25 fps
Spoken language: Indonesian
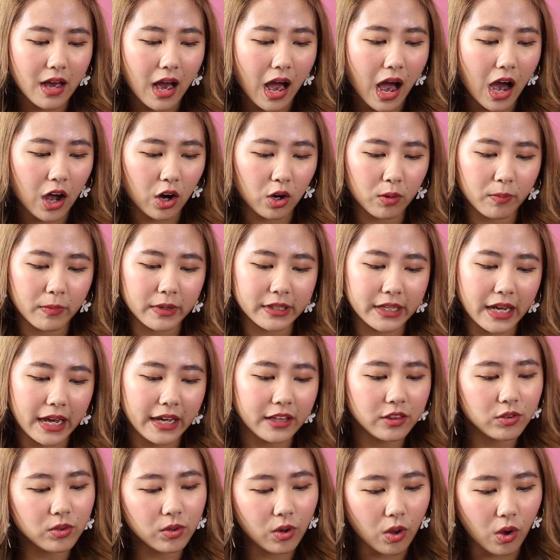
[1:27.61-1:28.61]
Aromanya
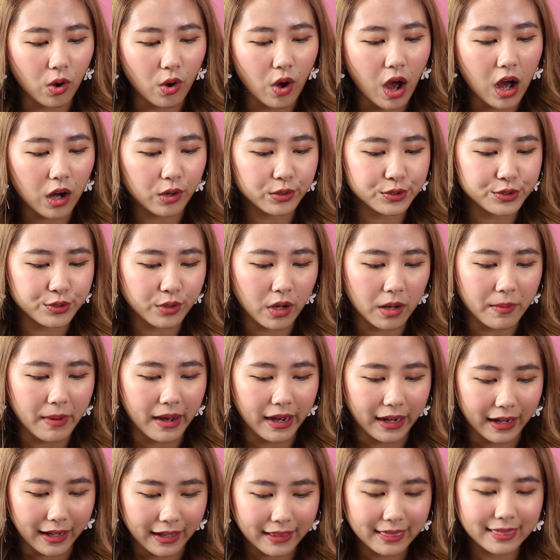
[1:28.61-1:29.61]
itu loh, aku suka
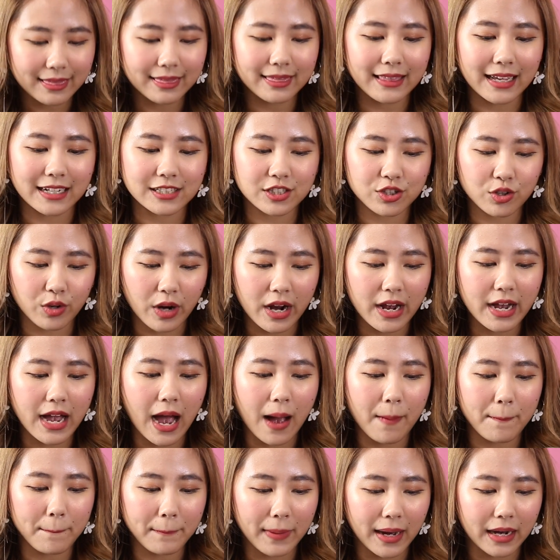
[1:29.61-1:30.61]
banget. Teksturnya
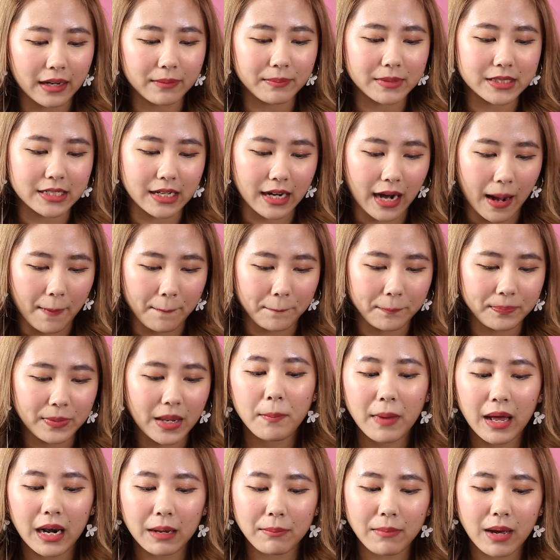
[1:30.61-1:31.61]
gampang menyerap.
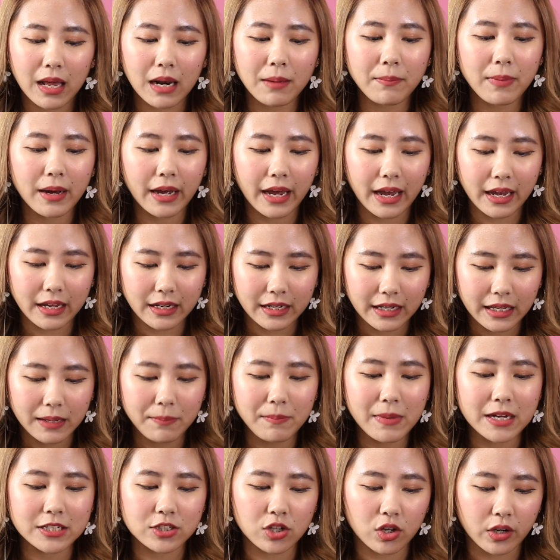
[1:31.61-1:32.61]
Malam-malam pakai ini,
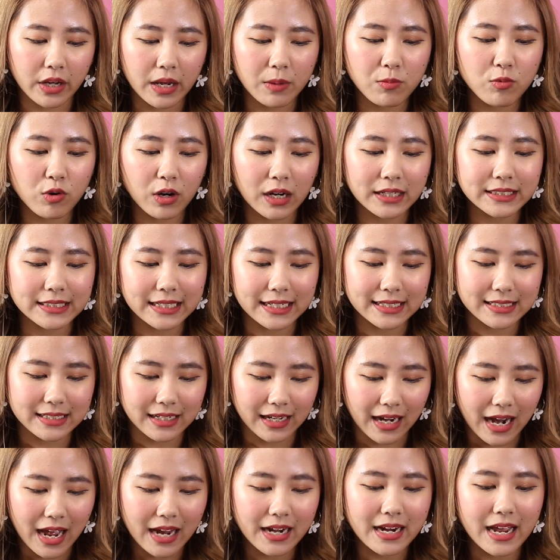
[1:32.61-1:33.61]
besoknya muka jadi
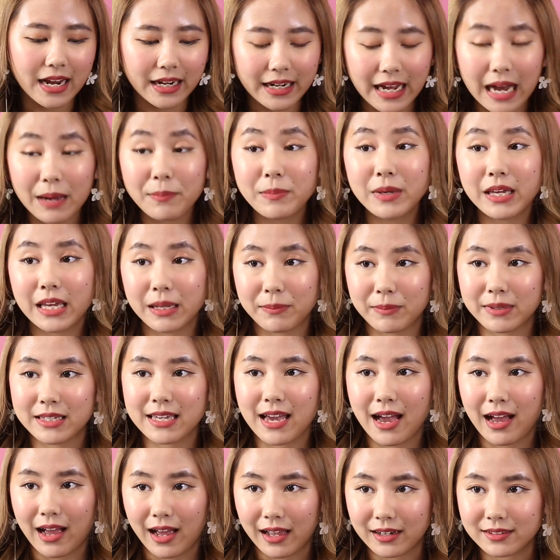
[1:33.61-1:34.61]
cerah dan nggak bikin
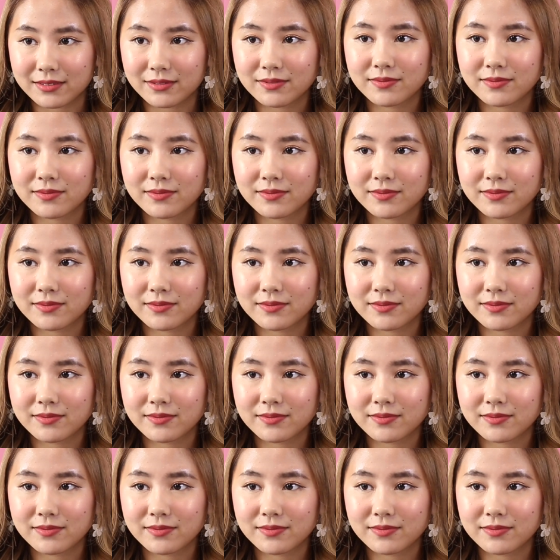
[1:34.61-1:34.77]
minyakan.